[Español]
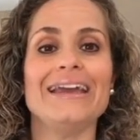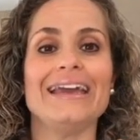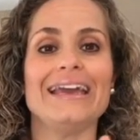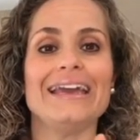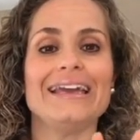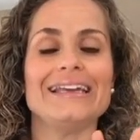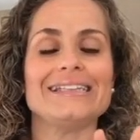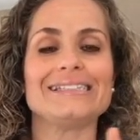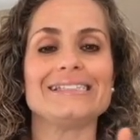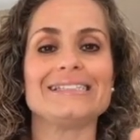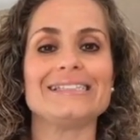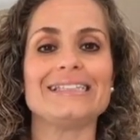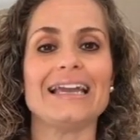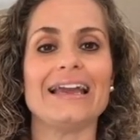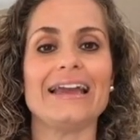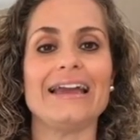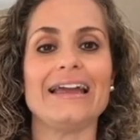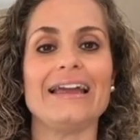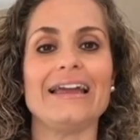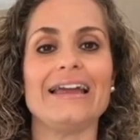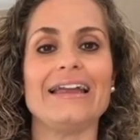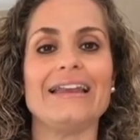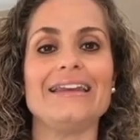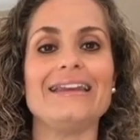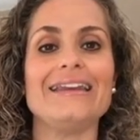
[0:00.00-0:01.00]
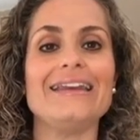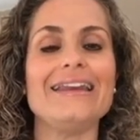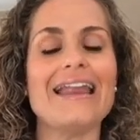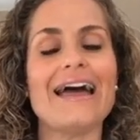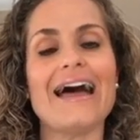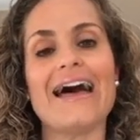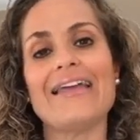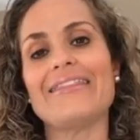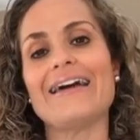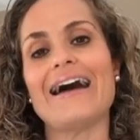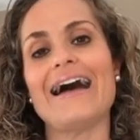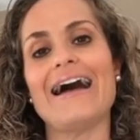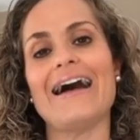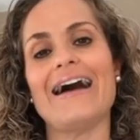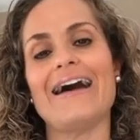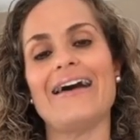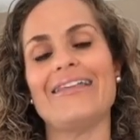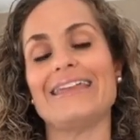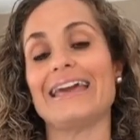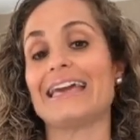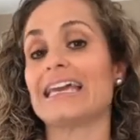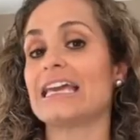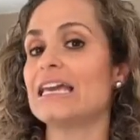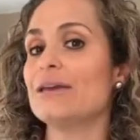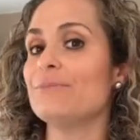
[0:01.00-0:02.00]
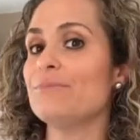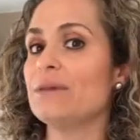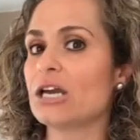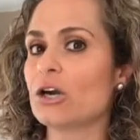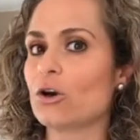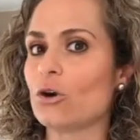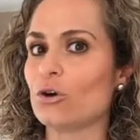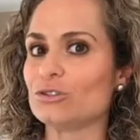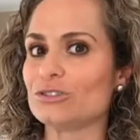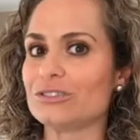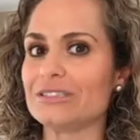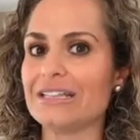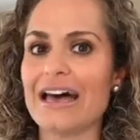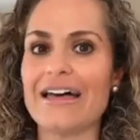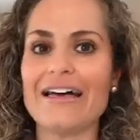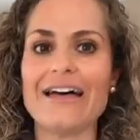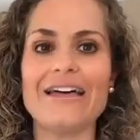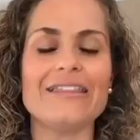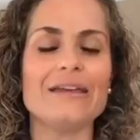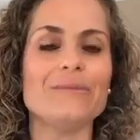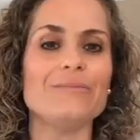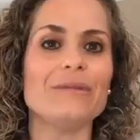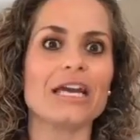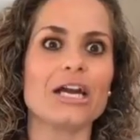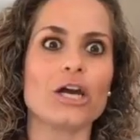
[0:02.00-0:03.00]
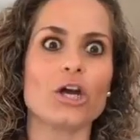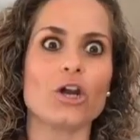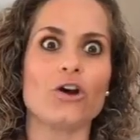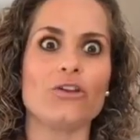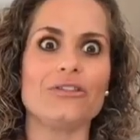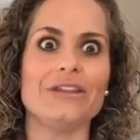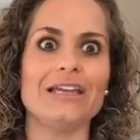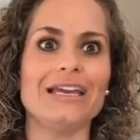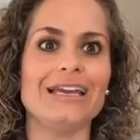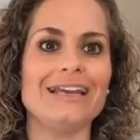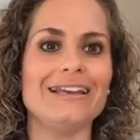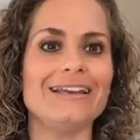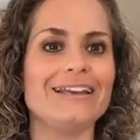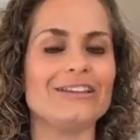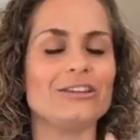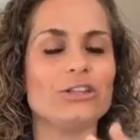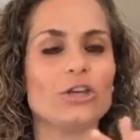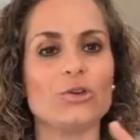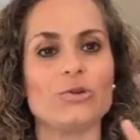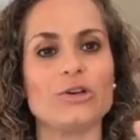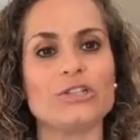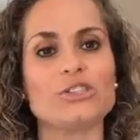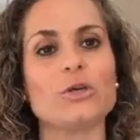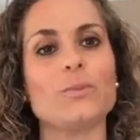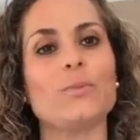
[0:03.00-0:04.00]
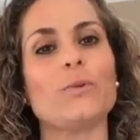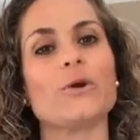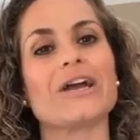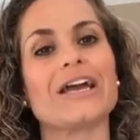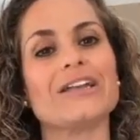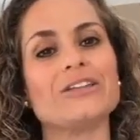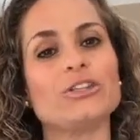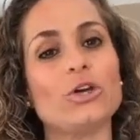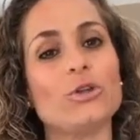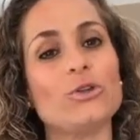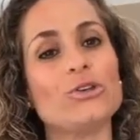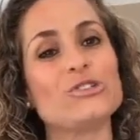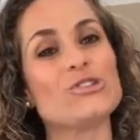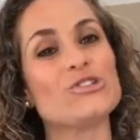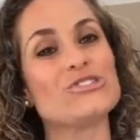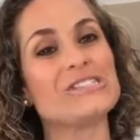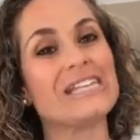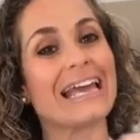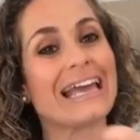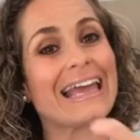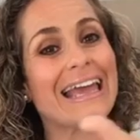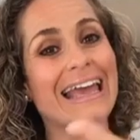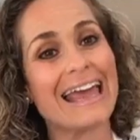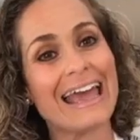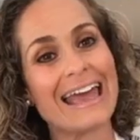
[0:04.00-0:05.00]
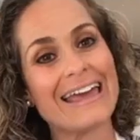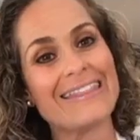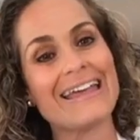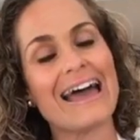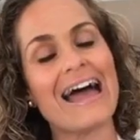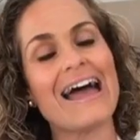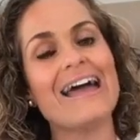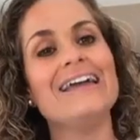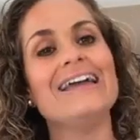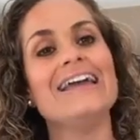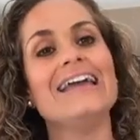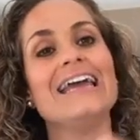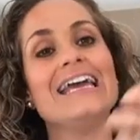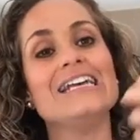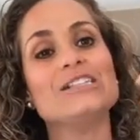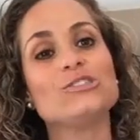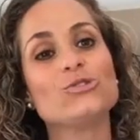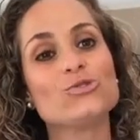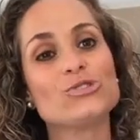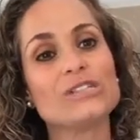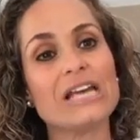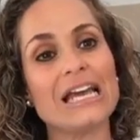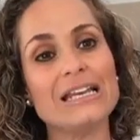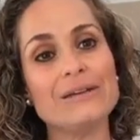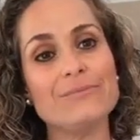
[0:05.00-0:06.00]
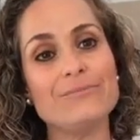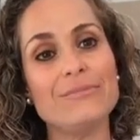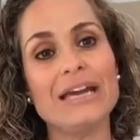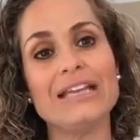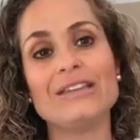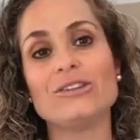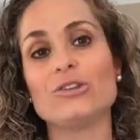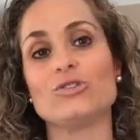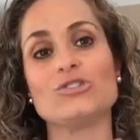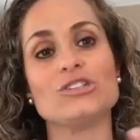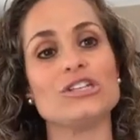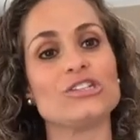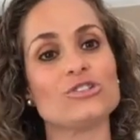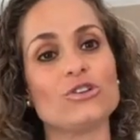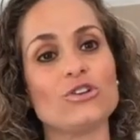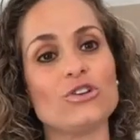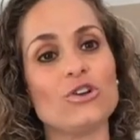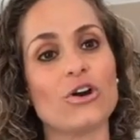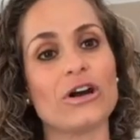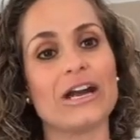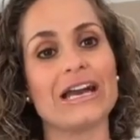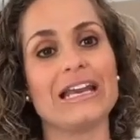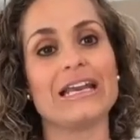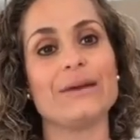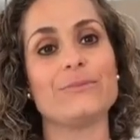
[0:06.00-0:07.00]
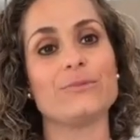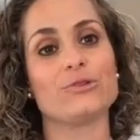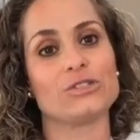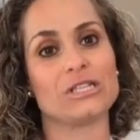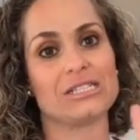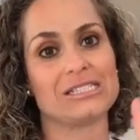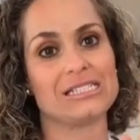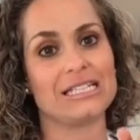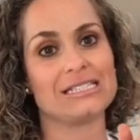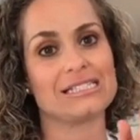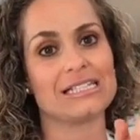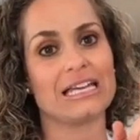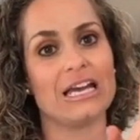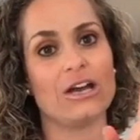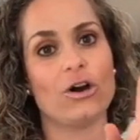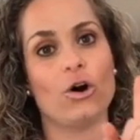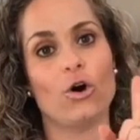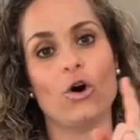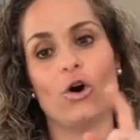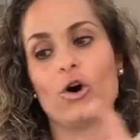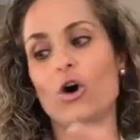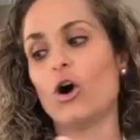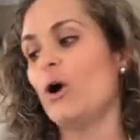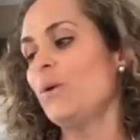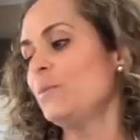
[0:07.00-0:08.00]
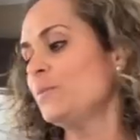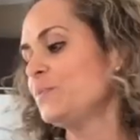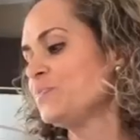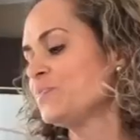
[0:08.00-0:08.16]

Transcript: este, nada de químicos, nada de microdín y todo eso, porque todo eso se queda en sus alimentos y eso no queremos. Así es que ojo.